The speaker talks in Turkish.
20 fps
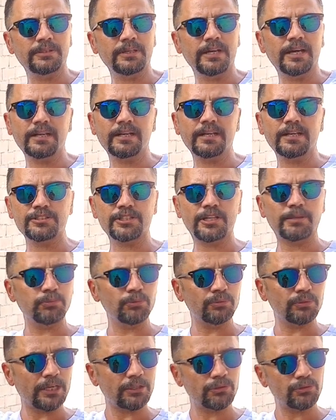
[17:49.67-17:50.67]
Arkadaşlar
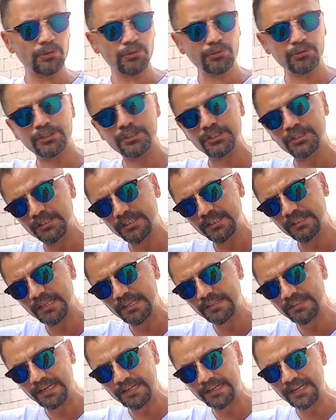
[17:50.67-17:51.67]
bunlar çok ciddi
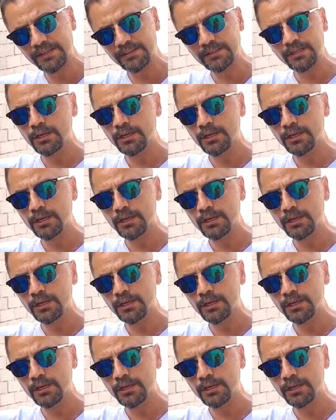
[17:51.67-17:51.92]
detaylar.